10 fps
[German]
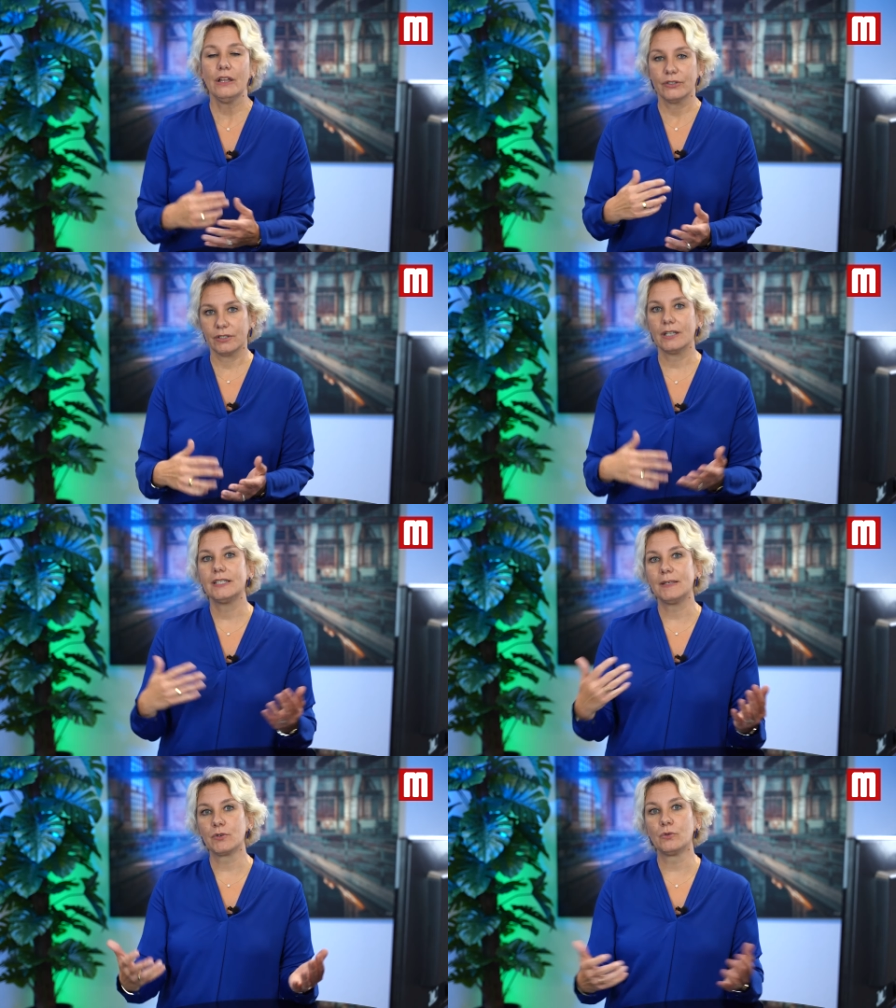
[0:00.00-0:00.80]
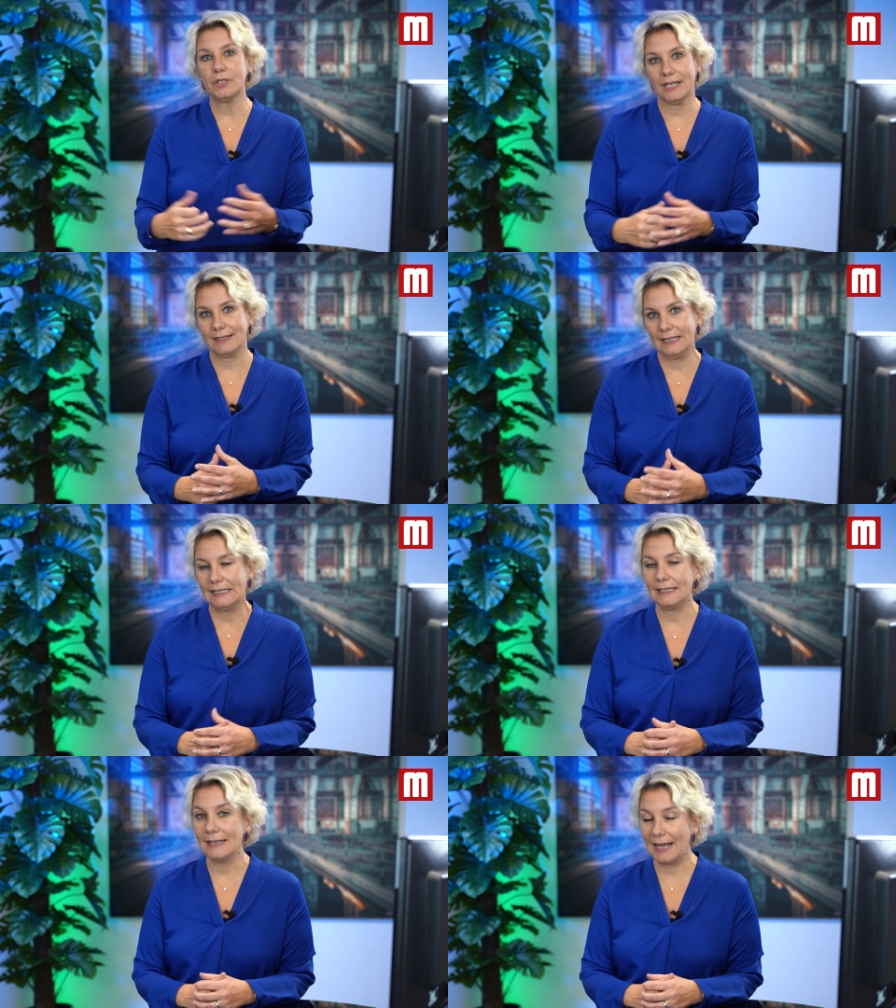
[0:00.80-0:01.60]
sondern dem droht
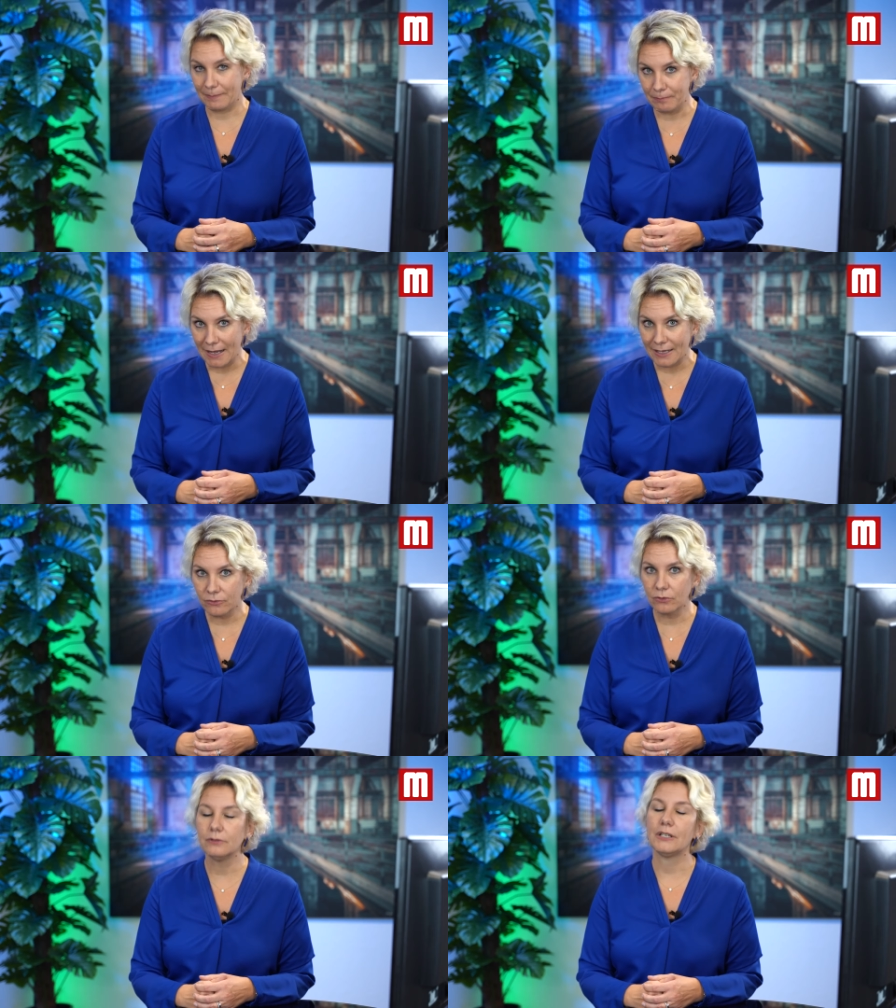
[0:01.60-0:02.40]
tatsächlich eine Abmahnung.